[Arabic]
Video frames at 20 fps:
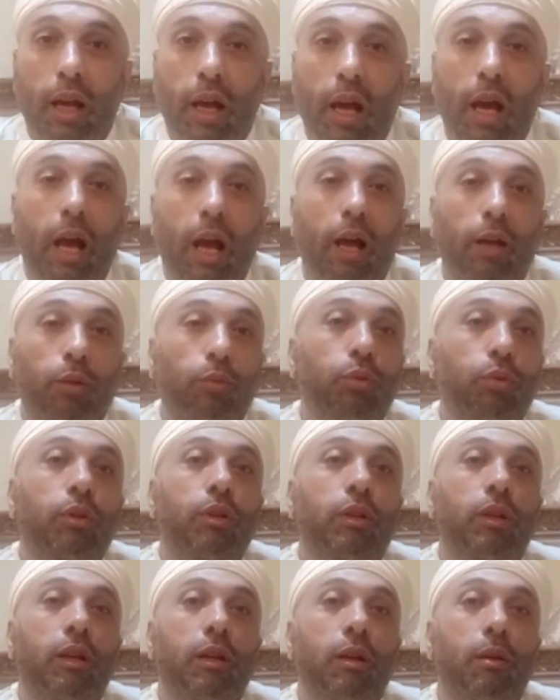أحد
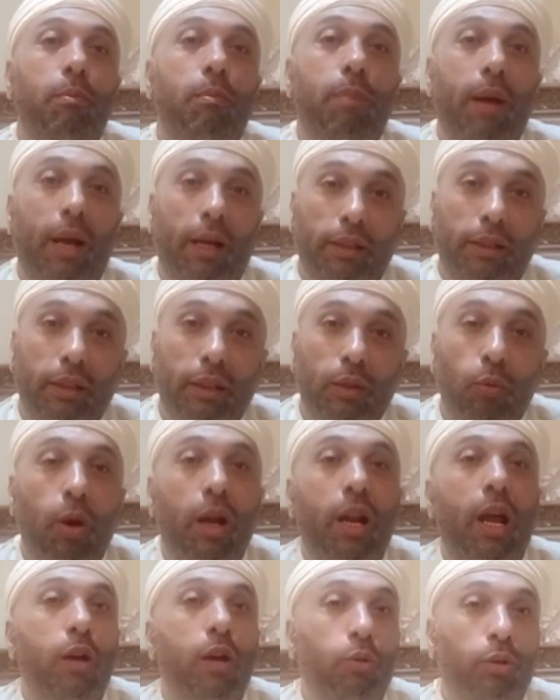بعدي
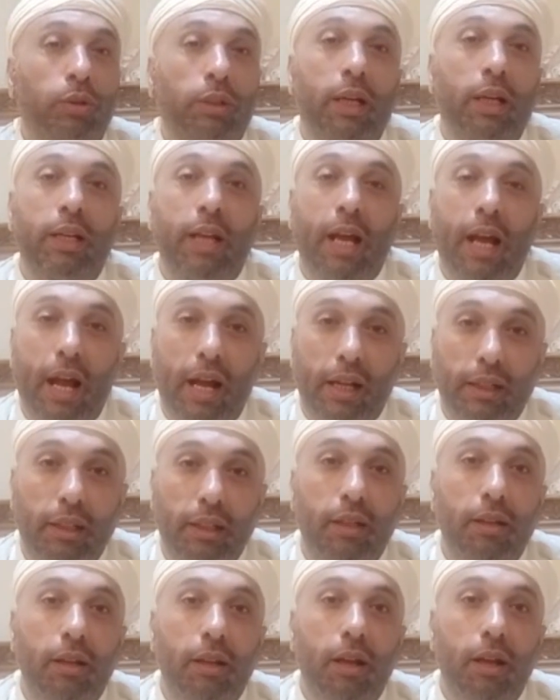ولا يعطى
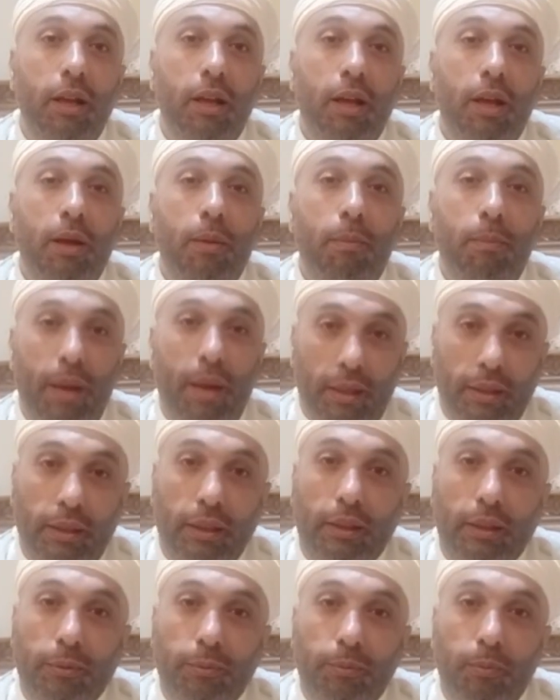لأحد بعدي
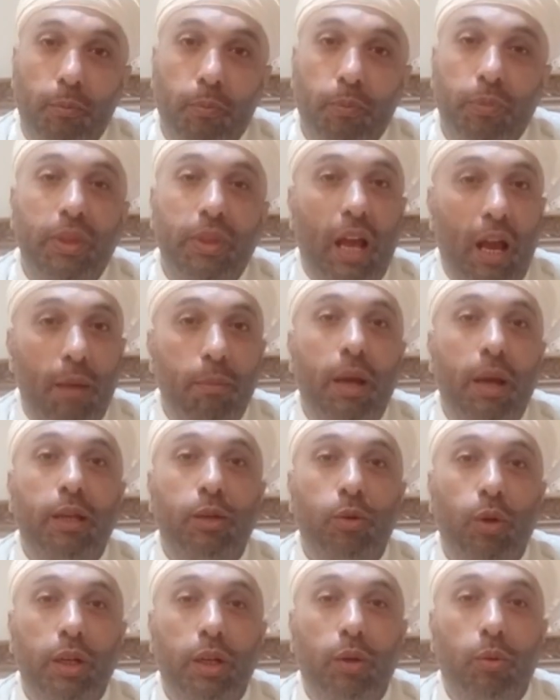نعم
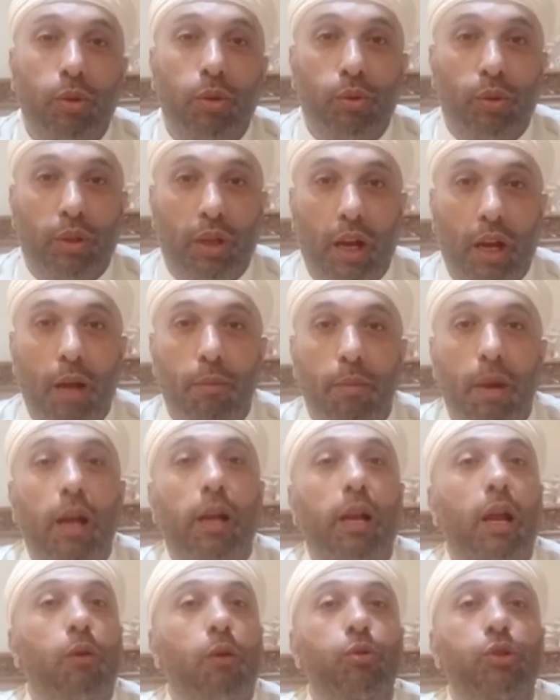أيها الإخوة الكرام
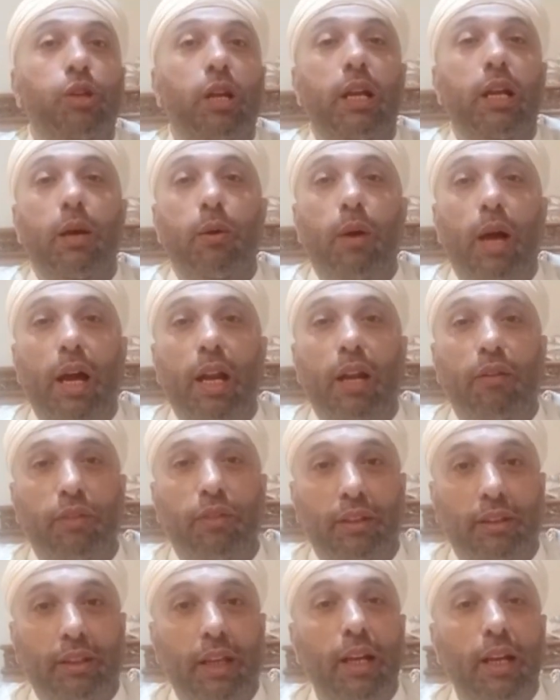الله جل وعلا
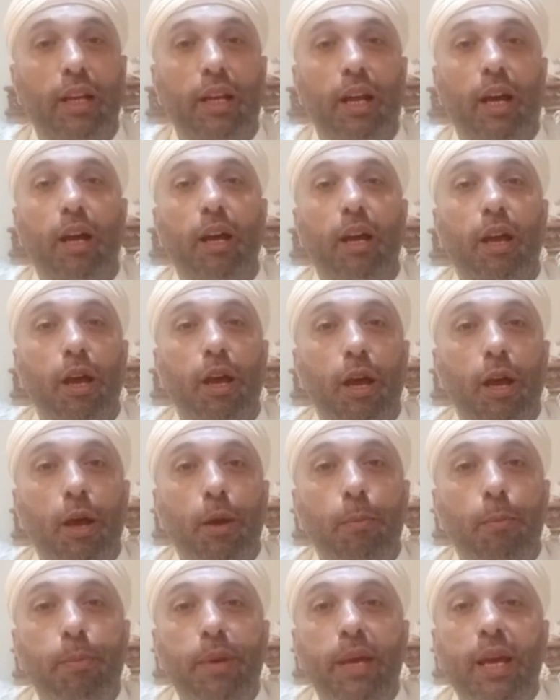فضلنا
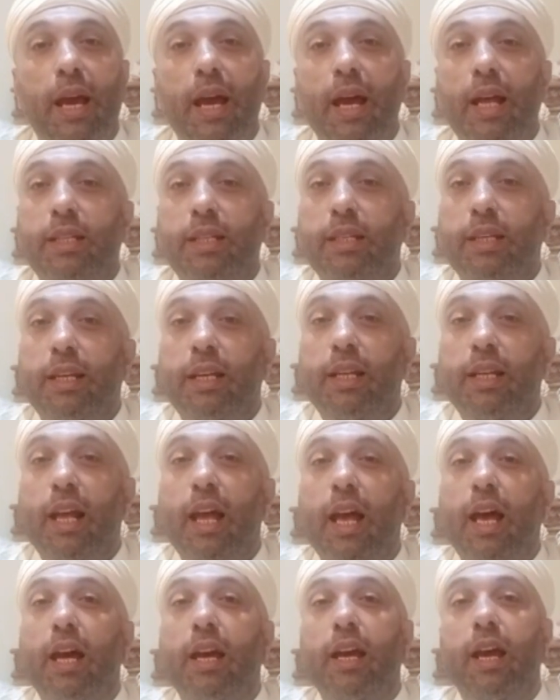بهاته
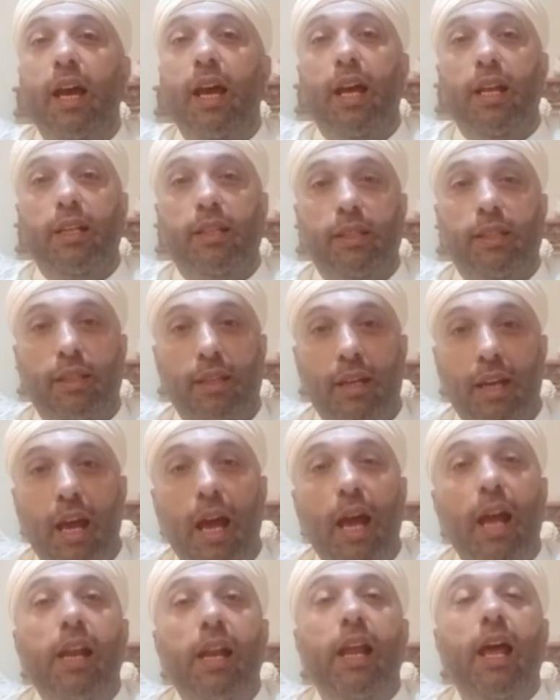الآيات
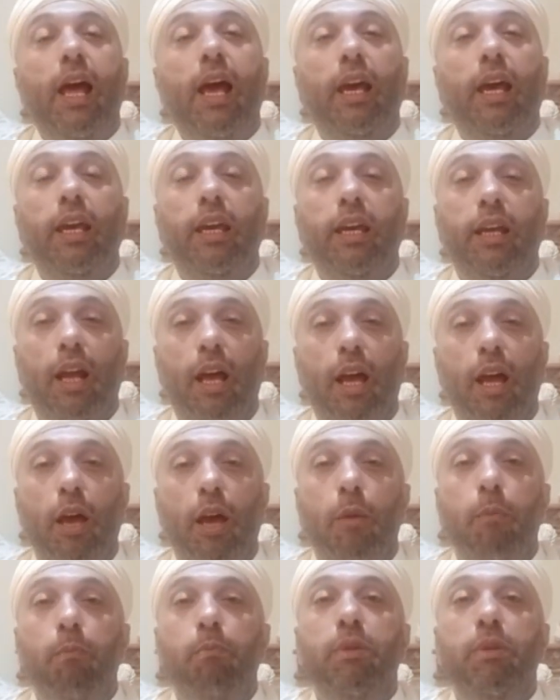الأخيرة
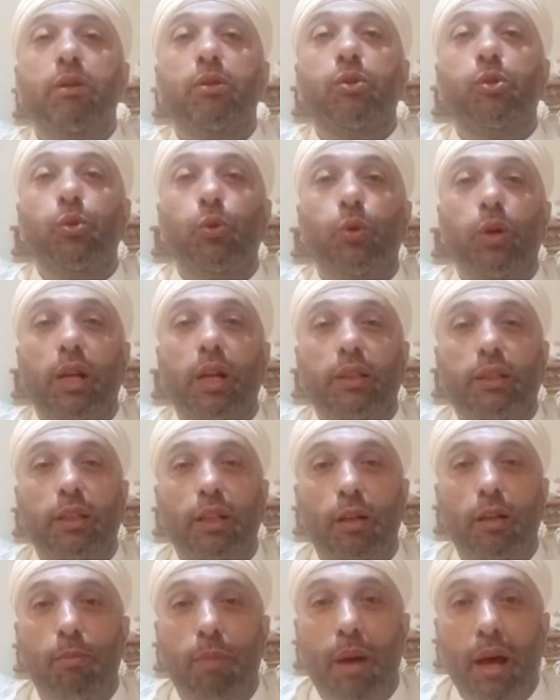من سورة
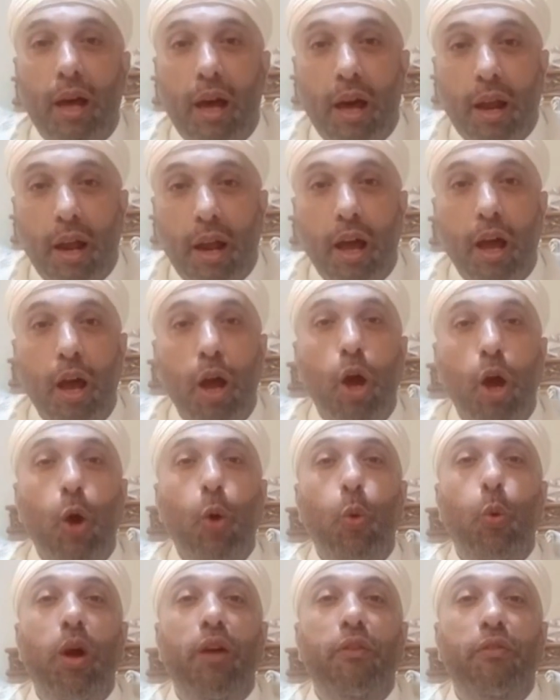البقرة
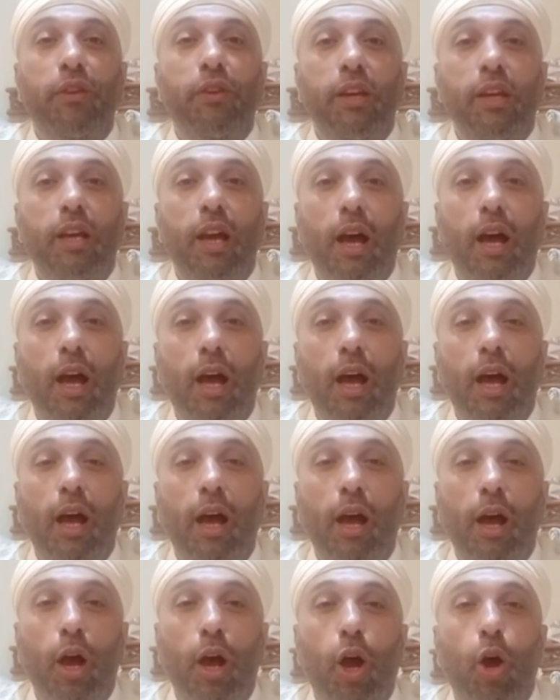وفيها
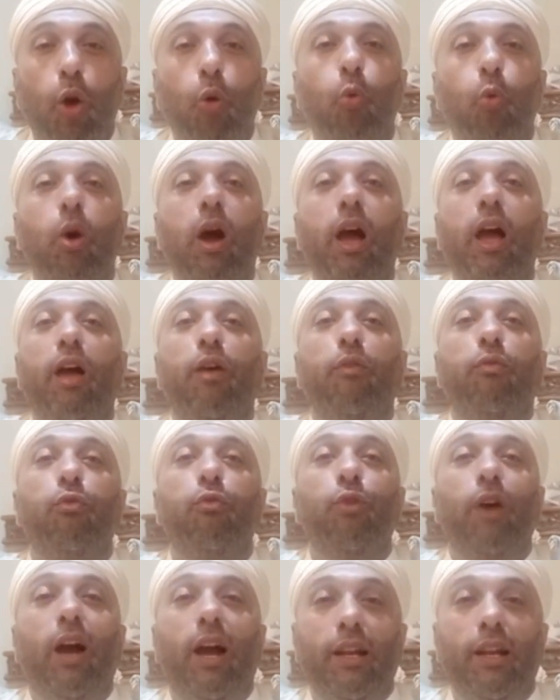واعف
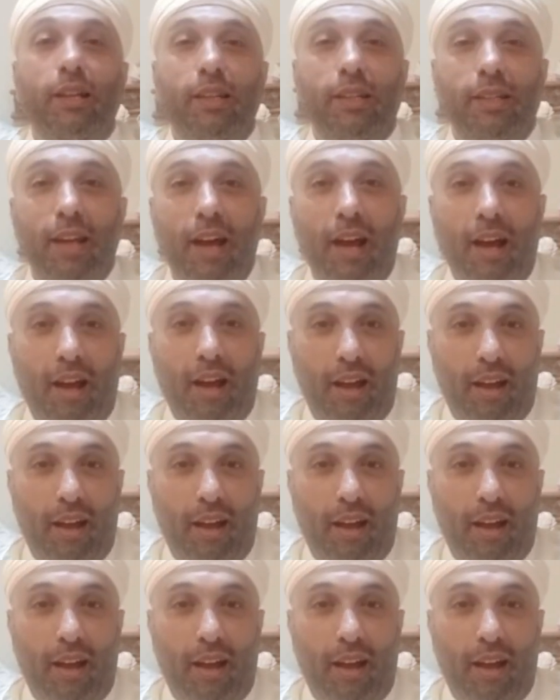عنا